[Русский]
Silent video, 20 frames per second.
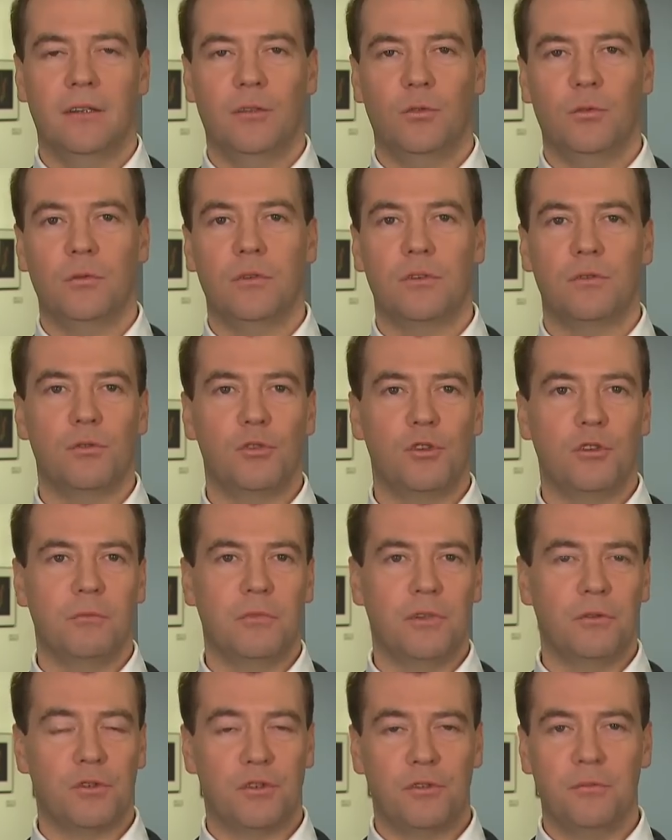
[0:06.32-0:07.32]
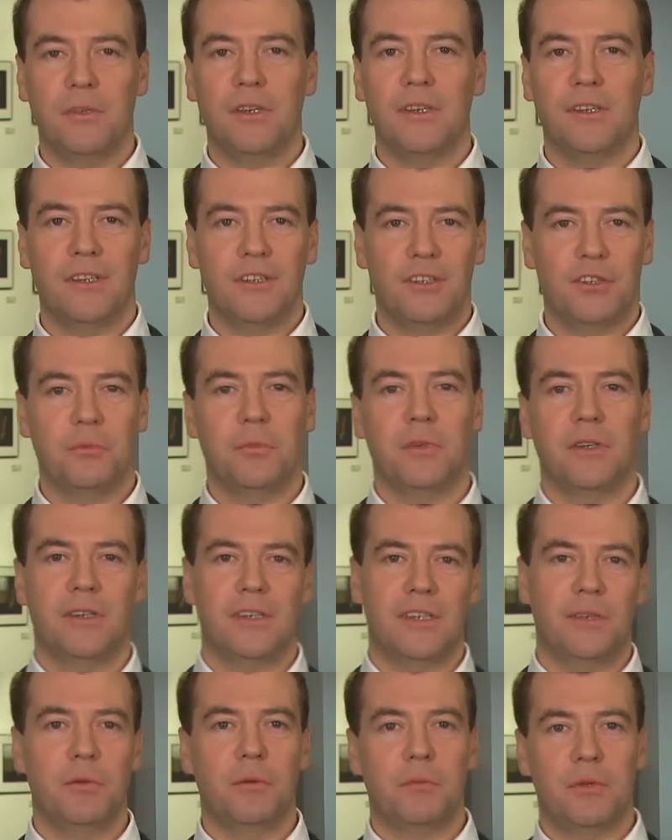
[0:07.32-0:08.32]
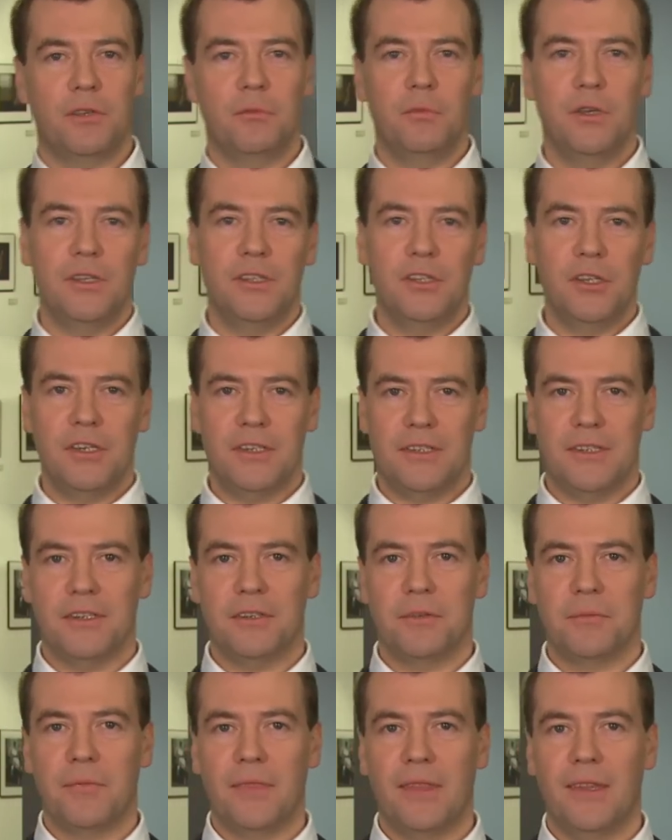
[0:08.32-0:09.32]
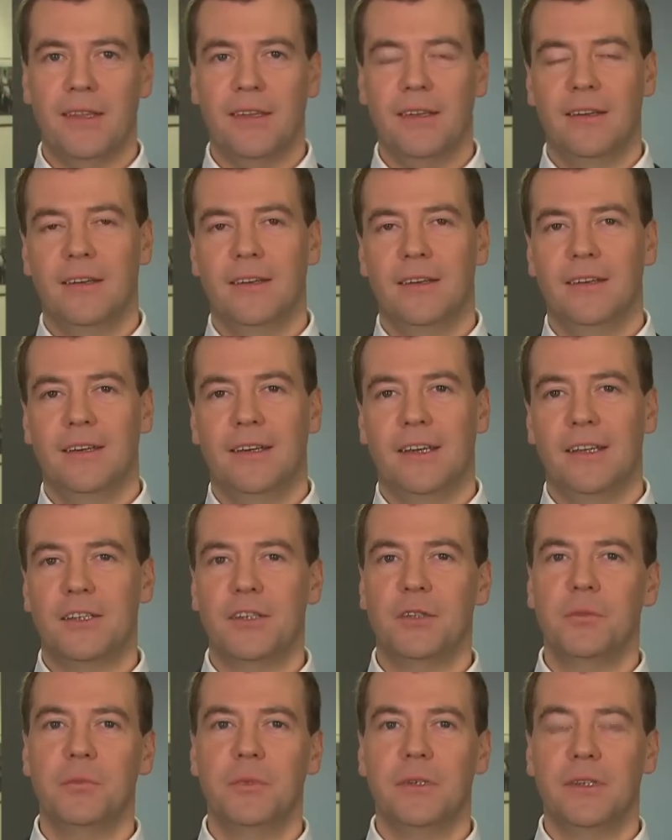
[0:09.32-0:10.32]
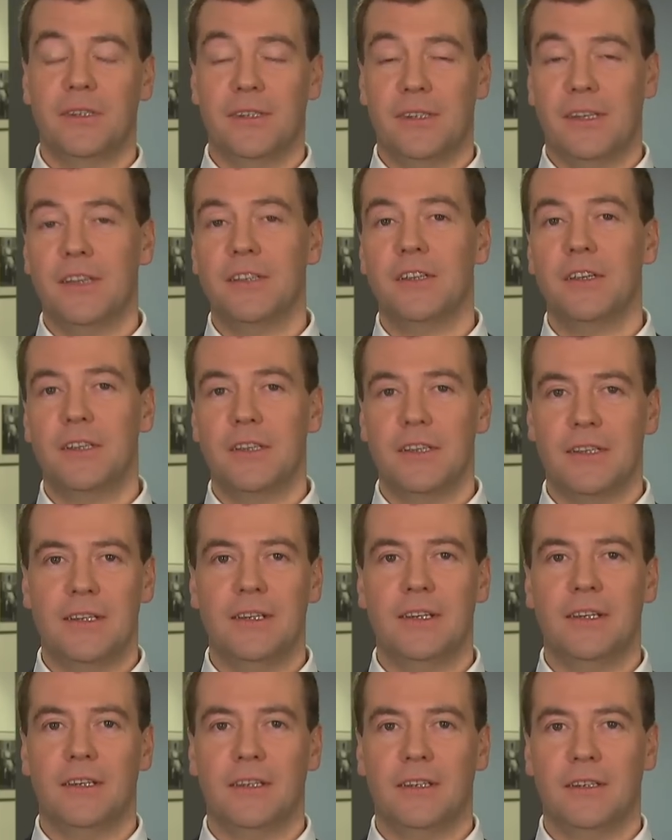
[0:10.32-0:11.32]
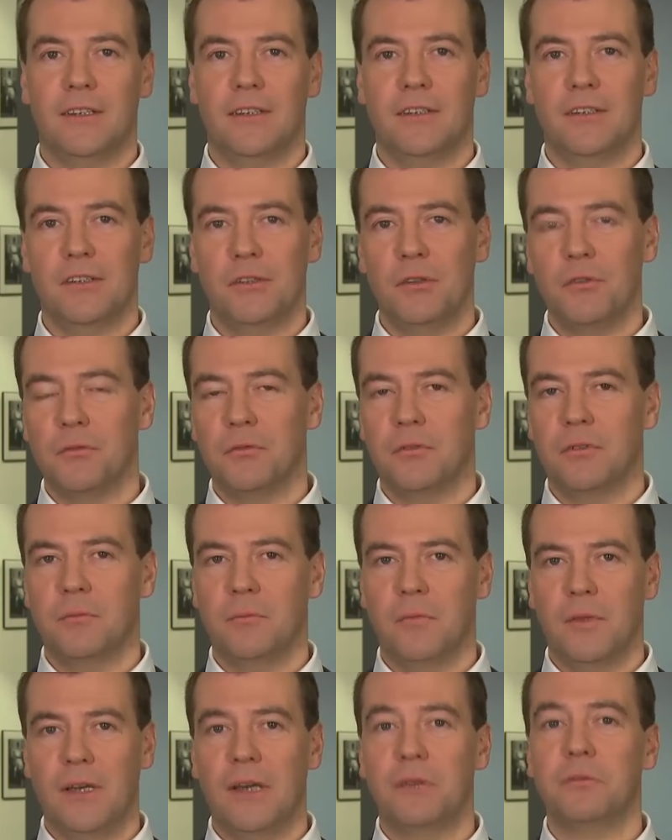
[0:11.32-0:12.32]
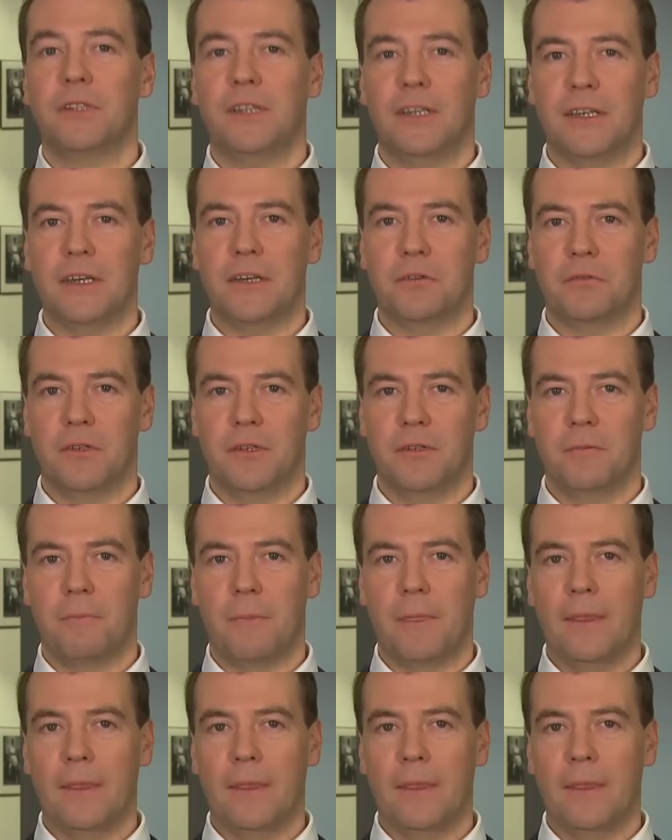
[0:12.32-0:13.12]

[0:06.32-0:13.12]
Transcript: Но ну и с учетом того, что мне эта тема сама по себе интересна, хотел бы сказать несколько слов о фотографии.